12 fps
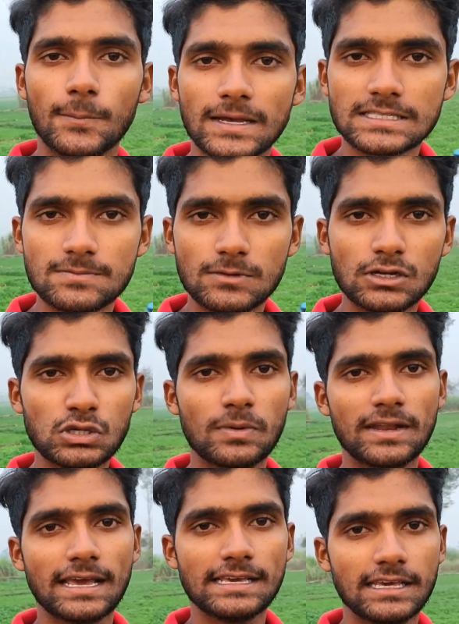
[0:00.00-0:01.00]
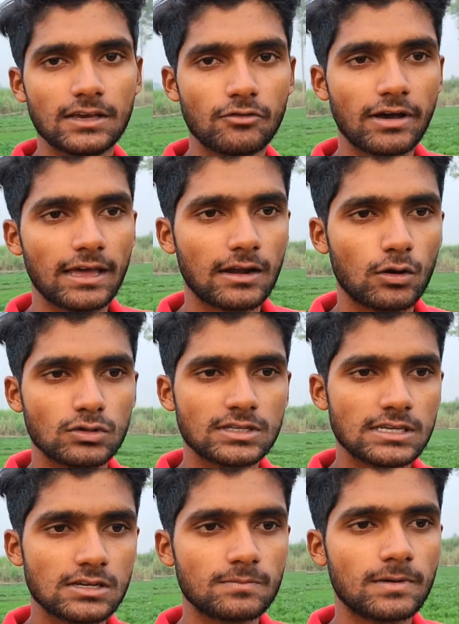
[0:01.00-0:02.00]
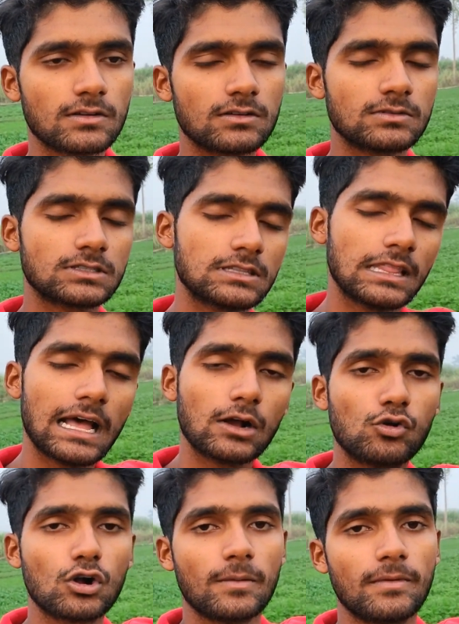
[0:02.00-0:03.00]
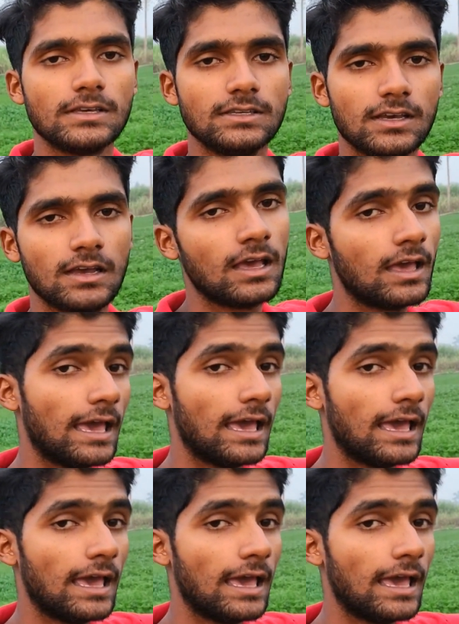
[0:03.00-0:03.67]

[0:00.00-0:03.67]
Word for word: बस वीडियो बनाइए वायरल हो जाइए बस लाखों कमाइए